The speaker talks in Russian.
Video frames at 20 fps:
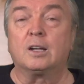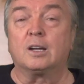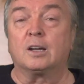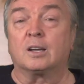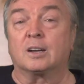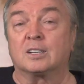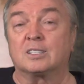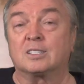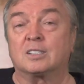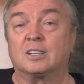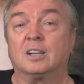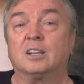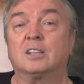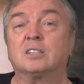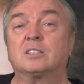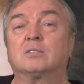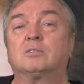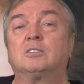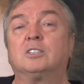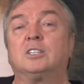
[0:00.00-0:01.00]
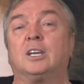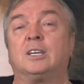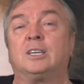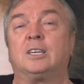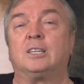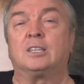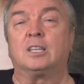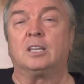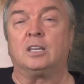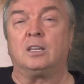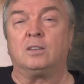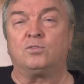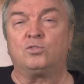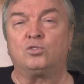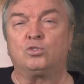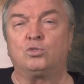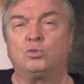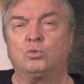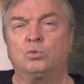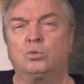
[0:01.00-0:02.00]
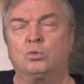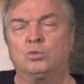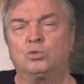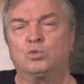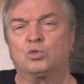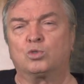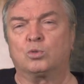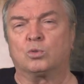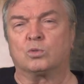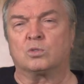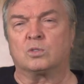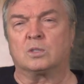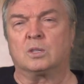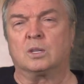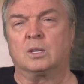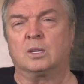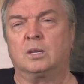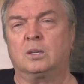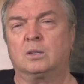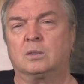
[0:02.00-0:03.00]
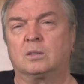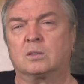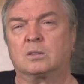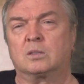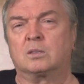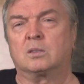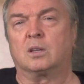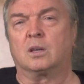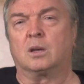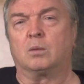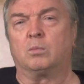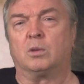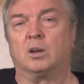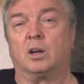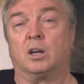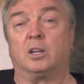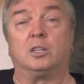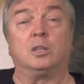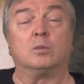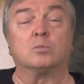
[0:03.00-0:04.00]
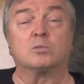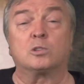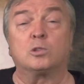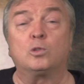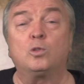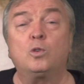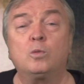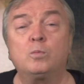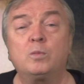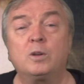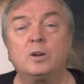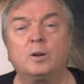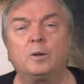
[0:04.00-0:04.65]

рассказывал о Китае все, что знает сам. Одним словом,